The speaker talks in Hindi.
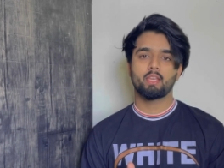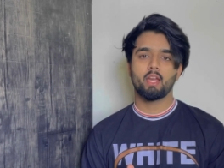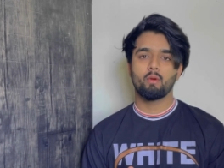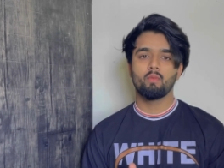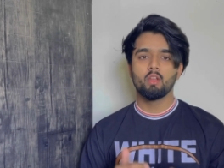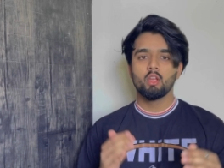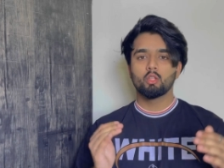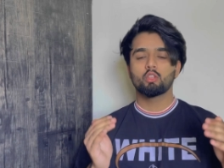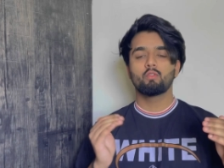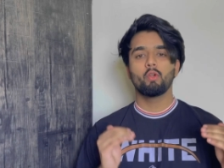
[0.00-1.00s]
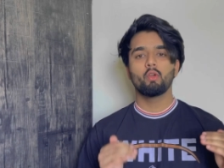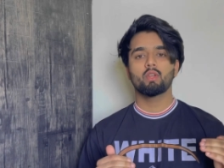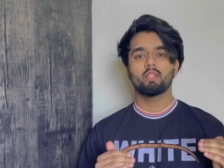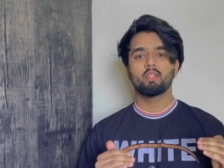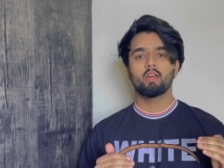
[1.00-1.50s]
लेके आया हूँ तो इस वीडियो
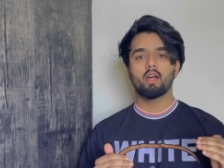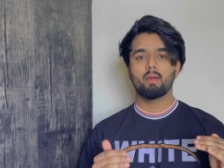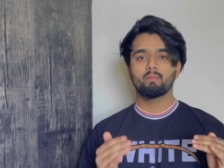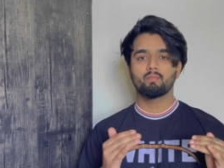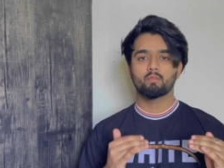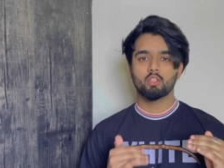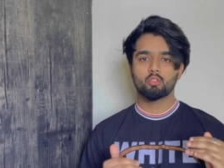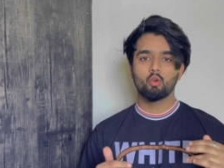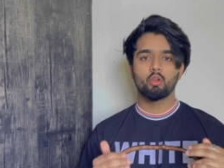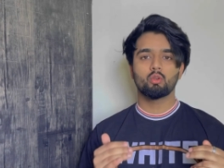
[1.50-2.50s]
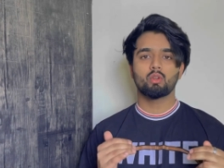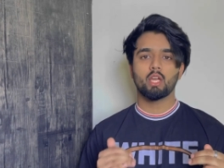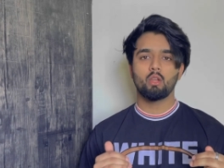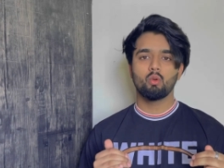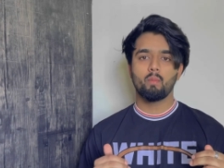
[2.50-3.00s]
के अंदर आई एम जस्ट गोइंग टू
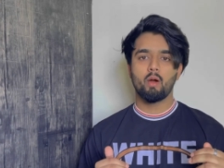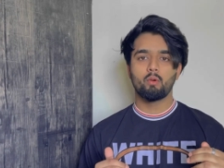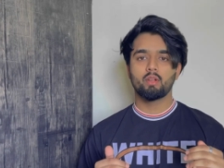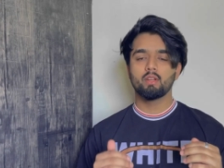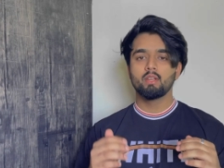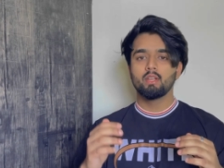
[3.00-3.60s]
टेल यू अबाउट